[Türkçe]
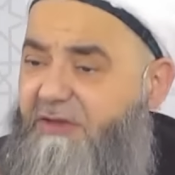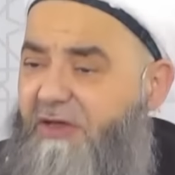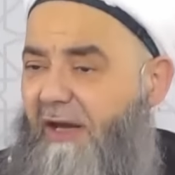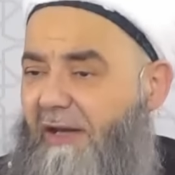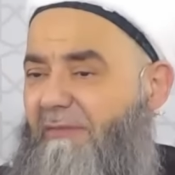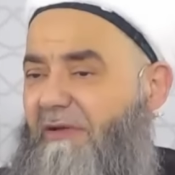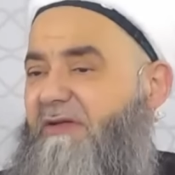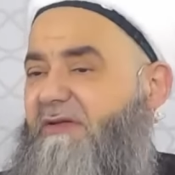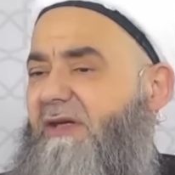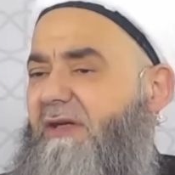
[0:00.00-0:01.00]
Niçin
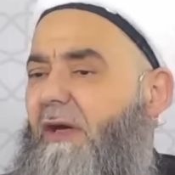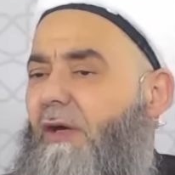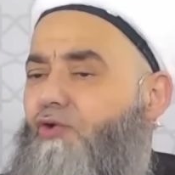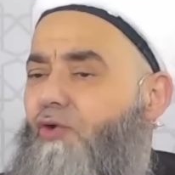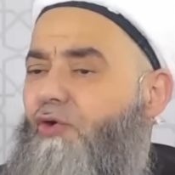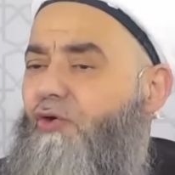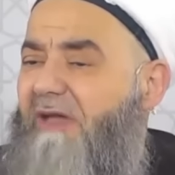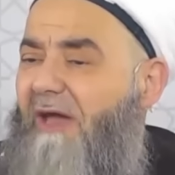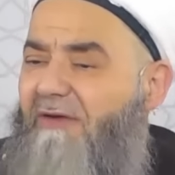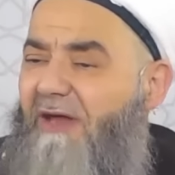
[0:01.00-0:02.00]
alabilirsin?
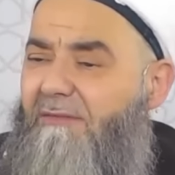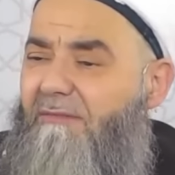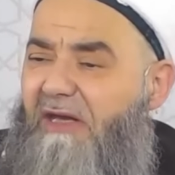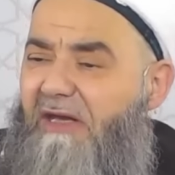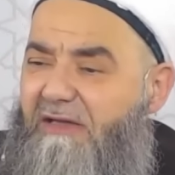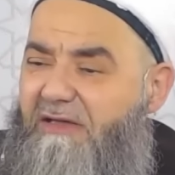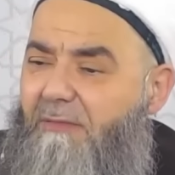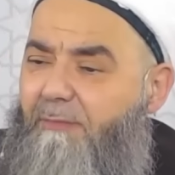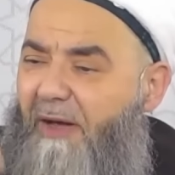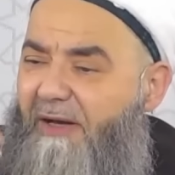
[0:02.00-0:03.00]
Çünkü devlet
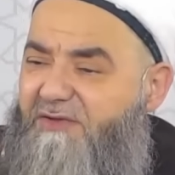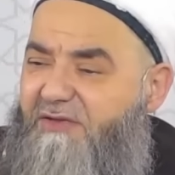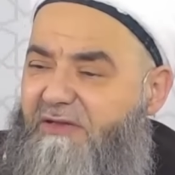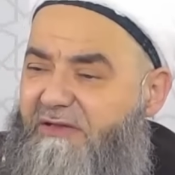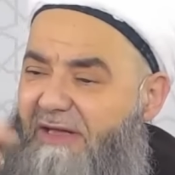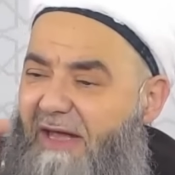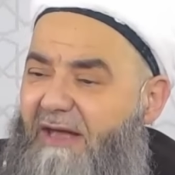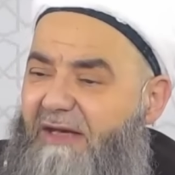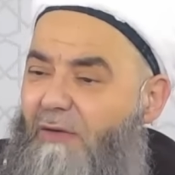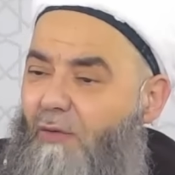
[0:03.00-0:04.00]
milletin parasının
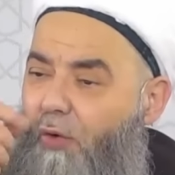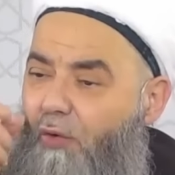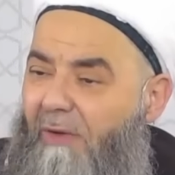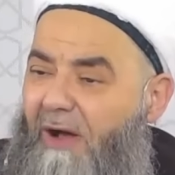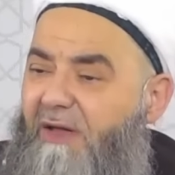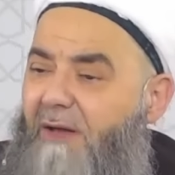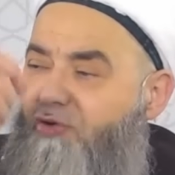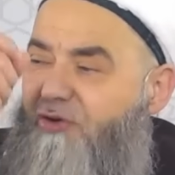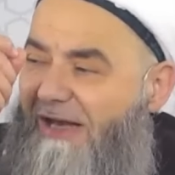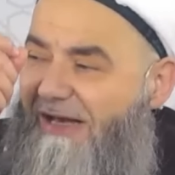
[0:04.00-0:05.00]
değerini korumakla
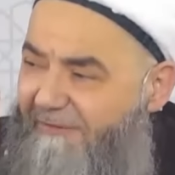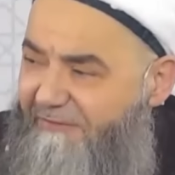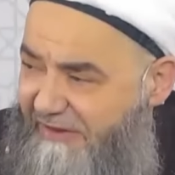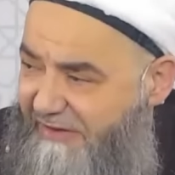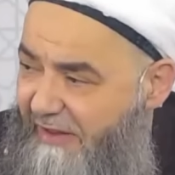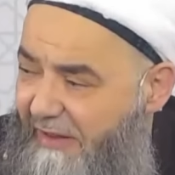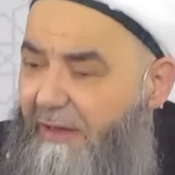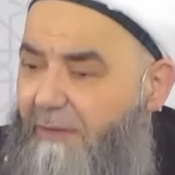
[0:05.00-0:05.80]
mükelleftir.